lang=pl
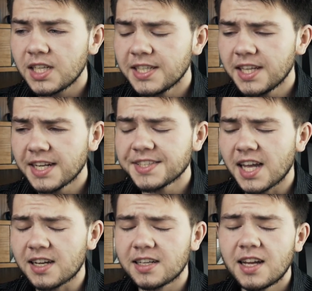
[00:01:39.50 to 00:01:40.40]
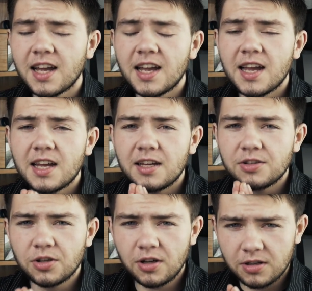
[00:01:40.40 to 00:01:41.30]
I teraz tak.
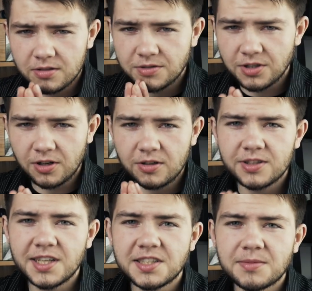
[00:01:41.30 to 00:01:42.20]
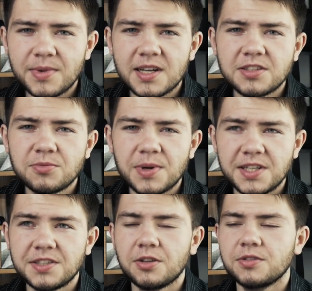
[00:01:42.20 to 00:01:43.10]
To, co jest mega super
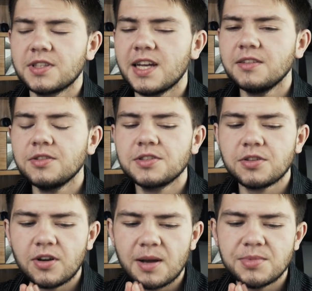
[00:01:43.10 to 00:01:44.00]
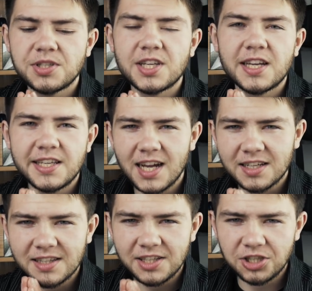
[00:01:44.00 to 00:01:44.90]
istotne, to jest to, abyście
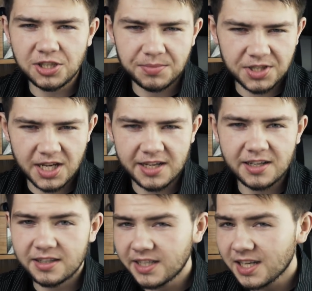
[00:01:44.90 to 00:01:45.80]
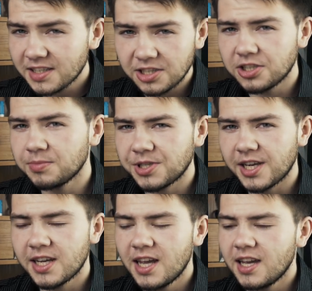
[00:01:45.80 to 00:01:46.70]
jak najszybciej, jak najszybciej,